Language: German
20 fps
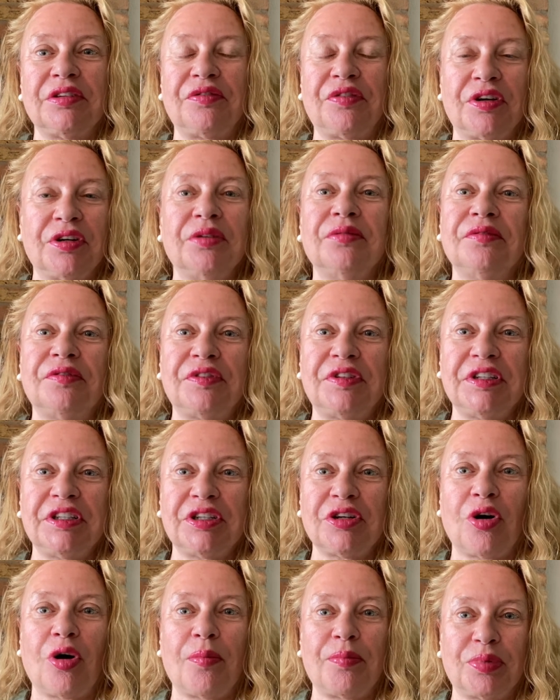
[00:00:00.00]

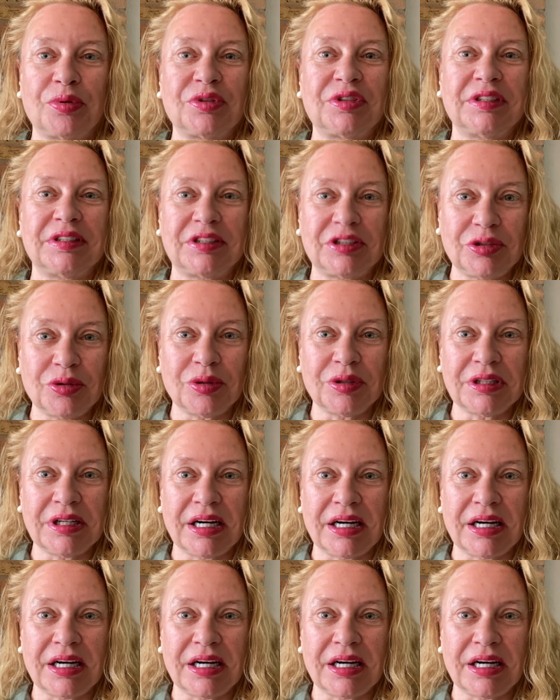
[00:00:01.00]
vernünftige Opposition